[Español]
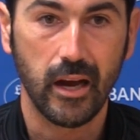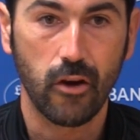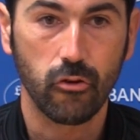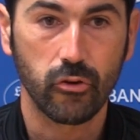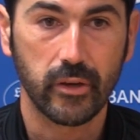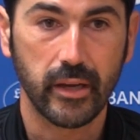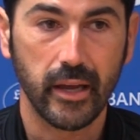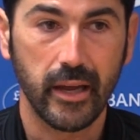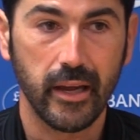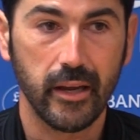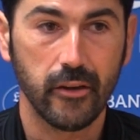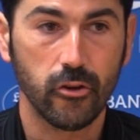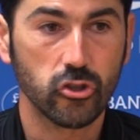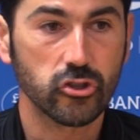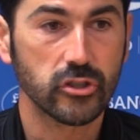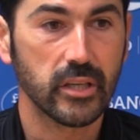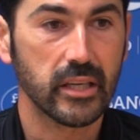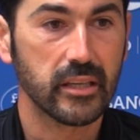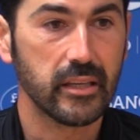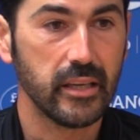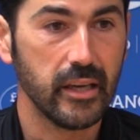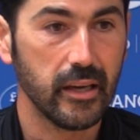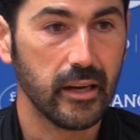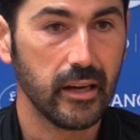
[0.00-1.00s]
aunque no
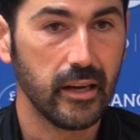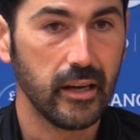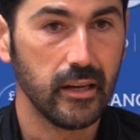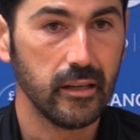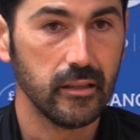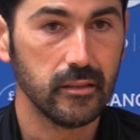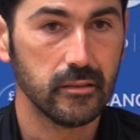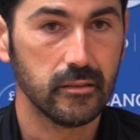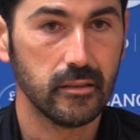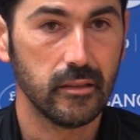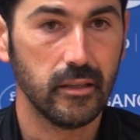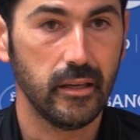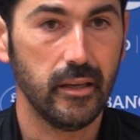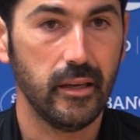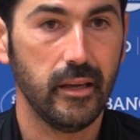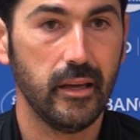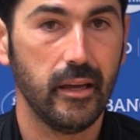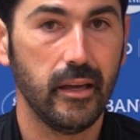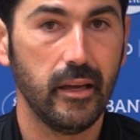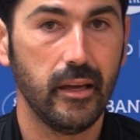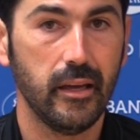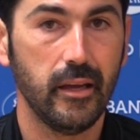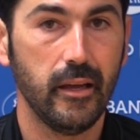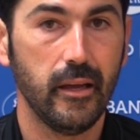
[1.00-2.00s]
se quiera,
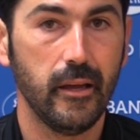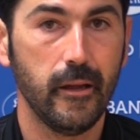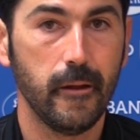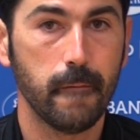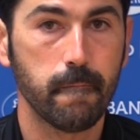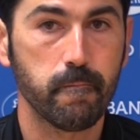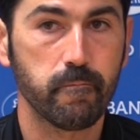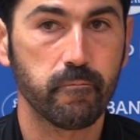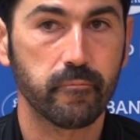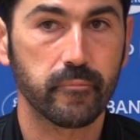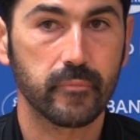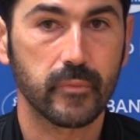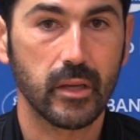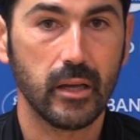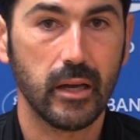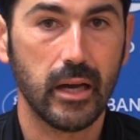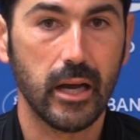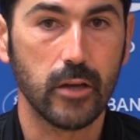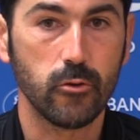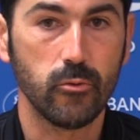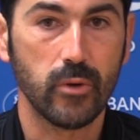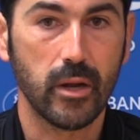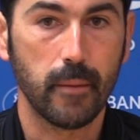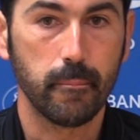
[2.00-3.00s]
eh,
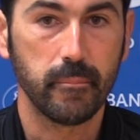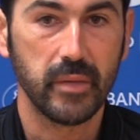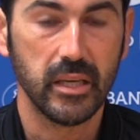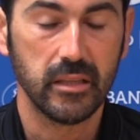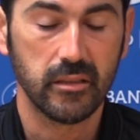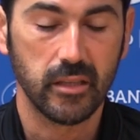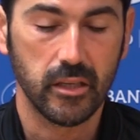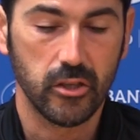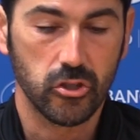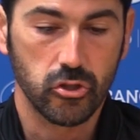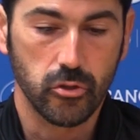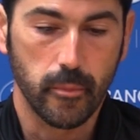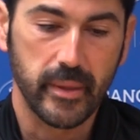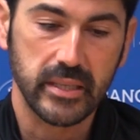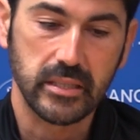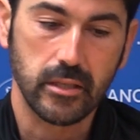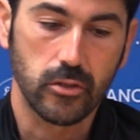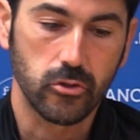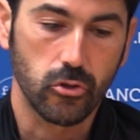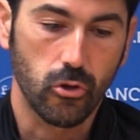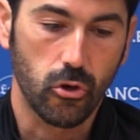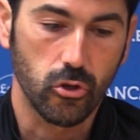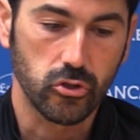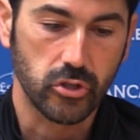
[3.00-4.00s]
hay un ambiente, y eso
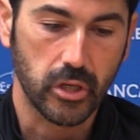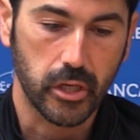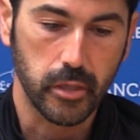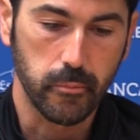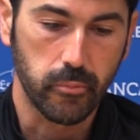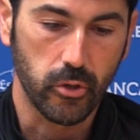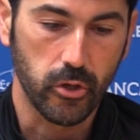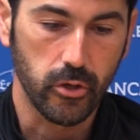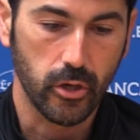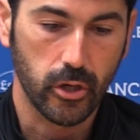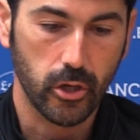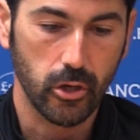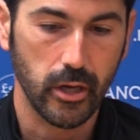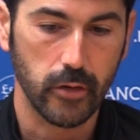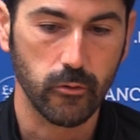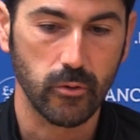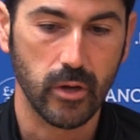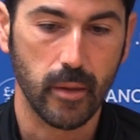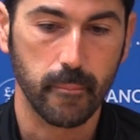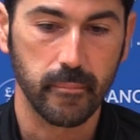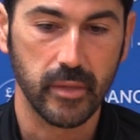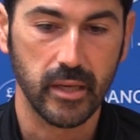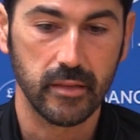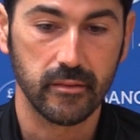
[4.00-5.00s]
pasa en todos los equipos, yo creo que hay
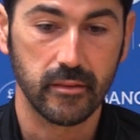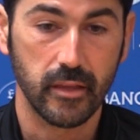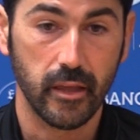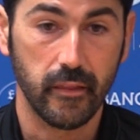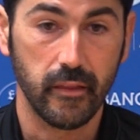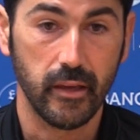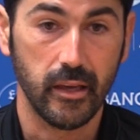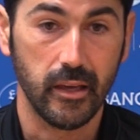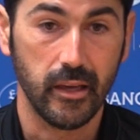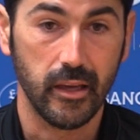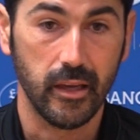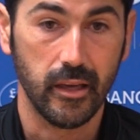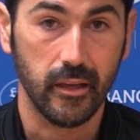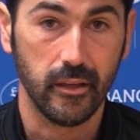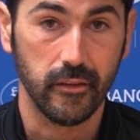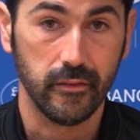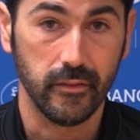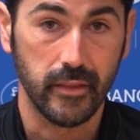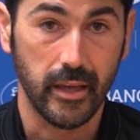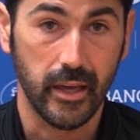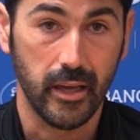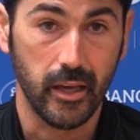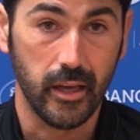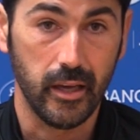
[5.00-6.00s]
un ambiente de,
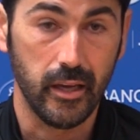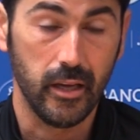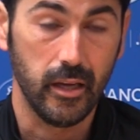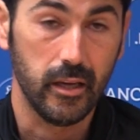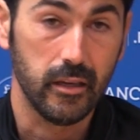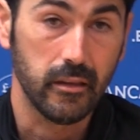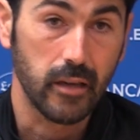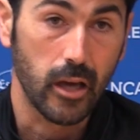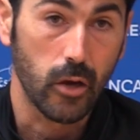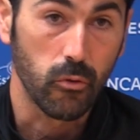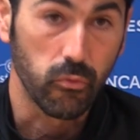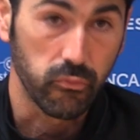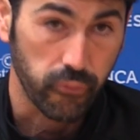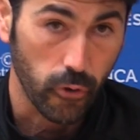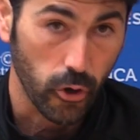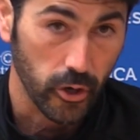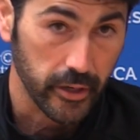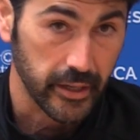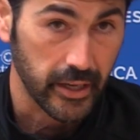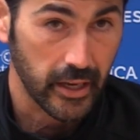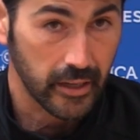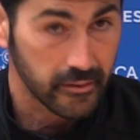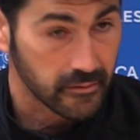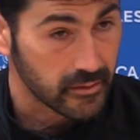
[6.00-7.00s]
de
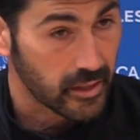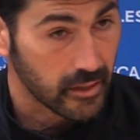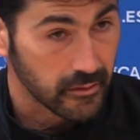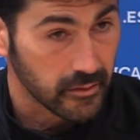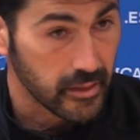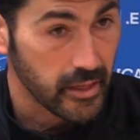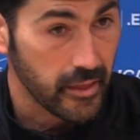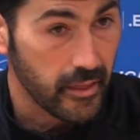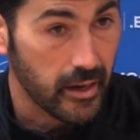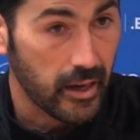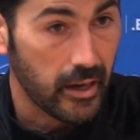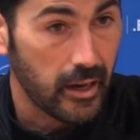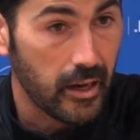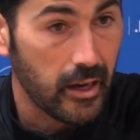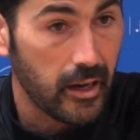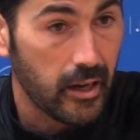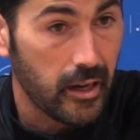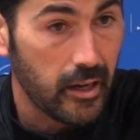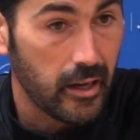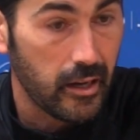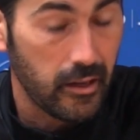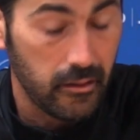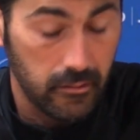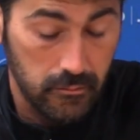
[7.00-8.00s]
euforia,
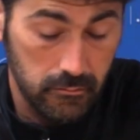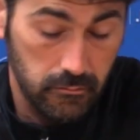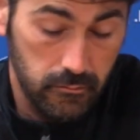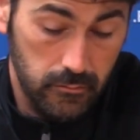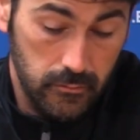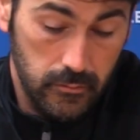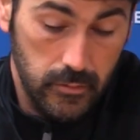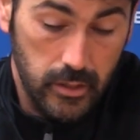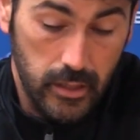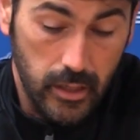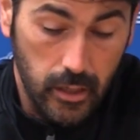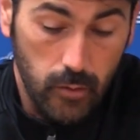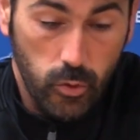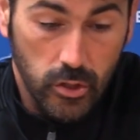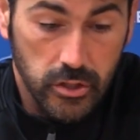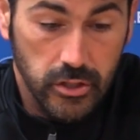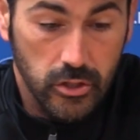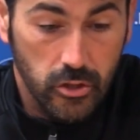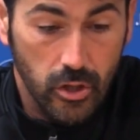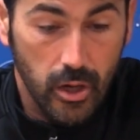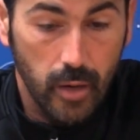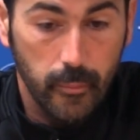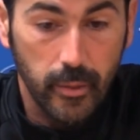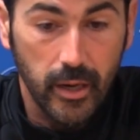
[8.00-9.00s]
entendida en el buen
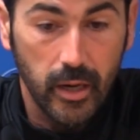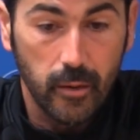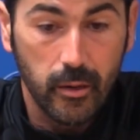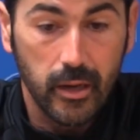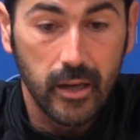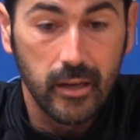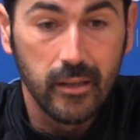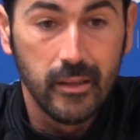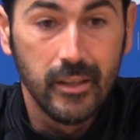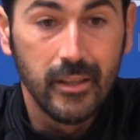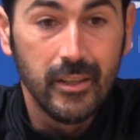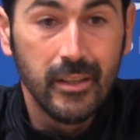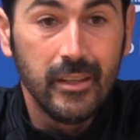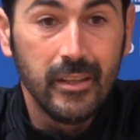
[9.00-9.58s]
sentido de la palabra,